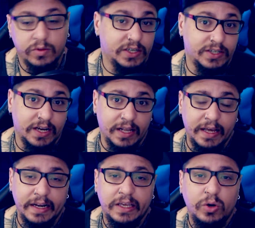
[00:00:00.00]
Ou seja, a
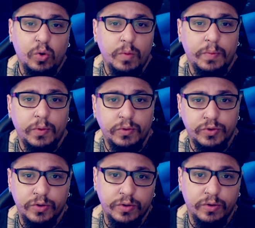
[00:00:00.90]
galera que comprou o
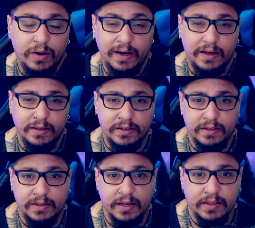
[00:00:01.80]
jogo
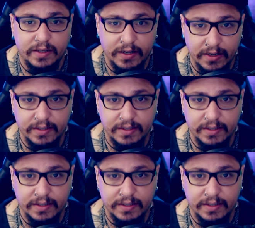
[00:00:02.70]
antes dele ser